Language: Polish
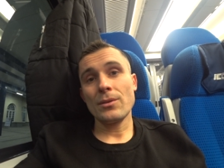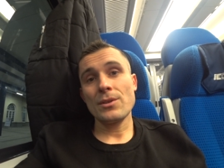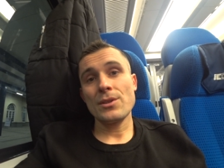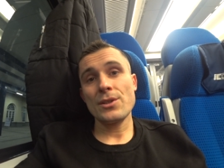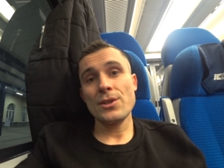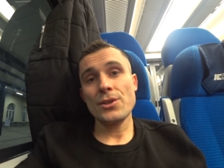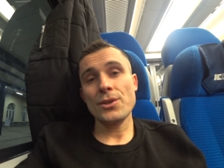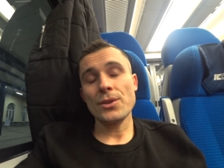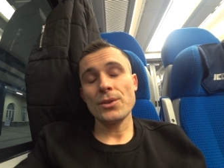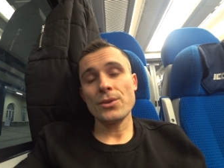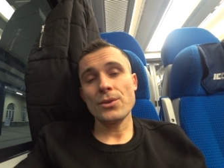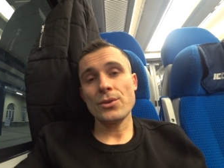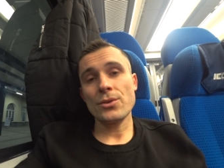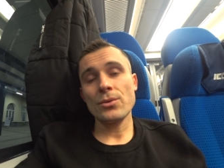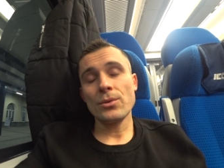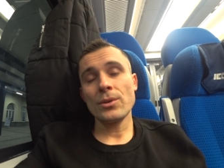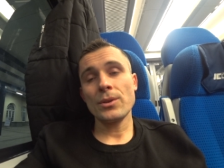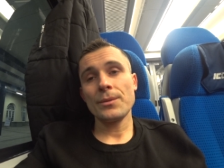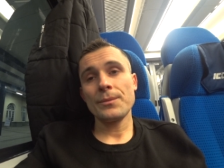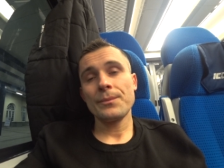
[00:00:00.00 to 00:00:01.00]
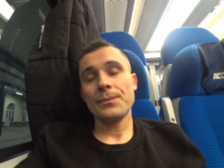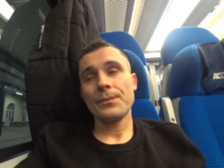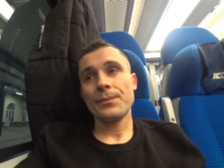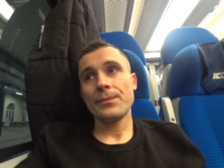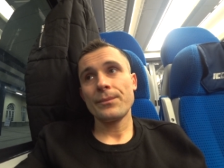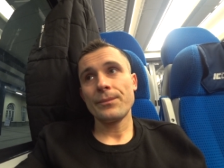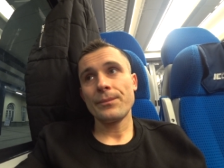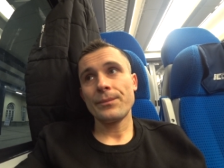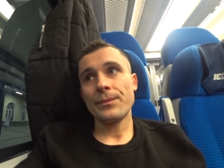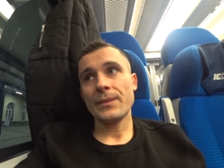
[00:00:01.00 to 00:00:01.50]
z tysiąc sztuk
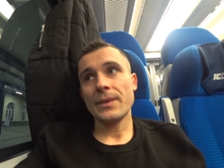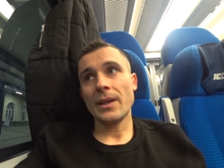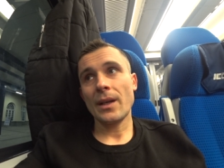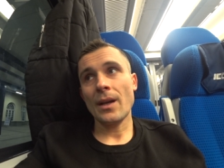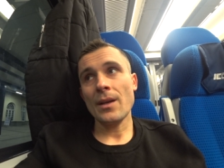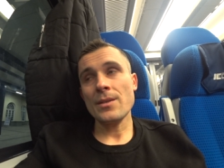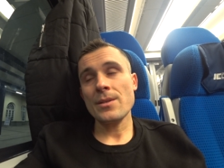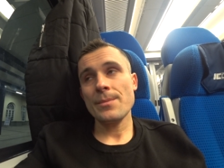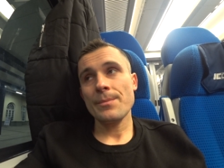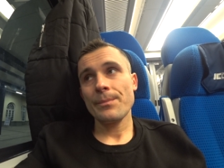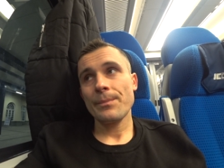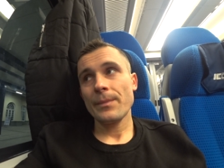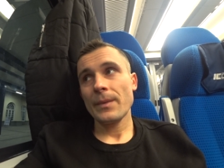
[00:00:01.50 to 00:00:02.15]
teraz,